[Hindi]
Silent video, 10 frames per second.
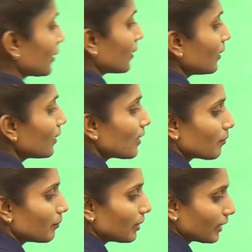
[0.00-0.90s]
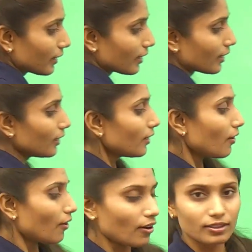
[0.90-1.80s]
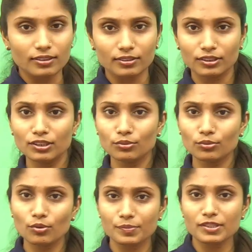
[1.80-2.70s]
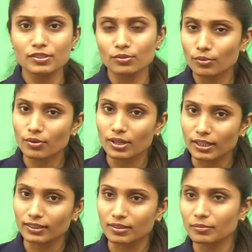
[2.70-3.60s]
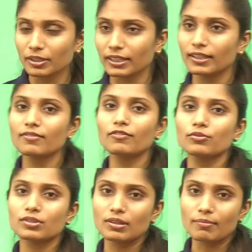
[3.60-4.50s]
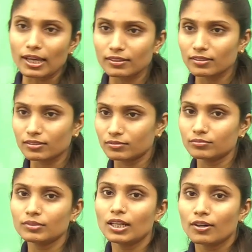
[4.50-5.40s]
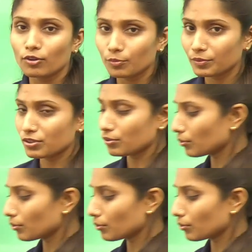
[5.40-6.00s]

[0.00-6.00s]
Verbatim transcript: हैं मिलेंगे कल और तीनों उपनिषदों को कल खत्म करेंगे फिर उसके बाद उपनिषदों